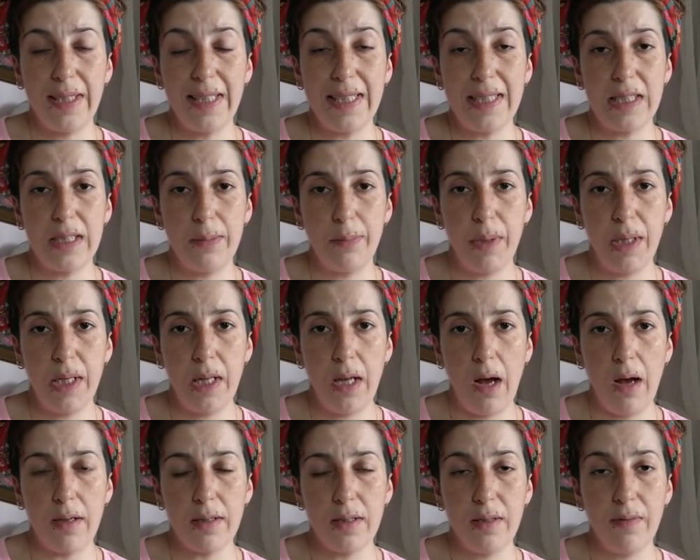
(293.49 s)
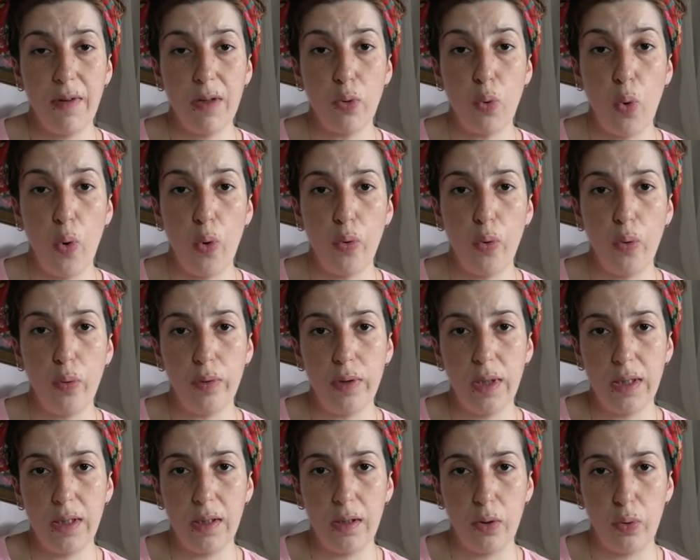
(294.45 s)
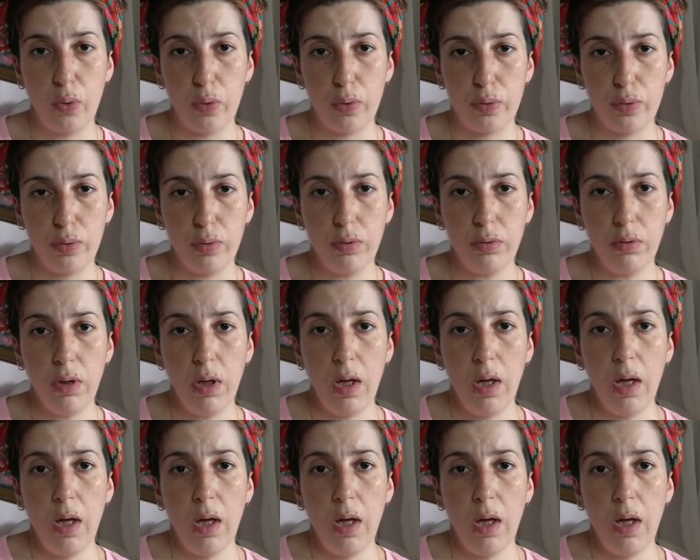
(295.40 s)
ismini yazdı ve doğru ona gidiyorsun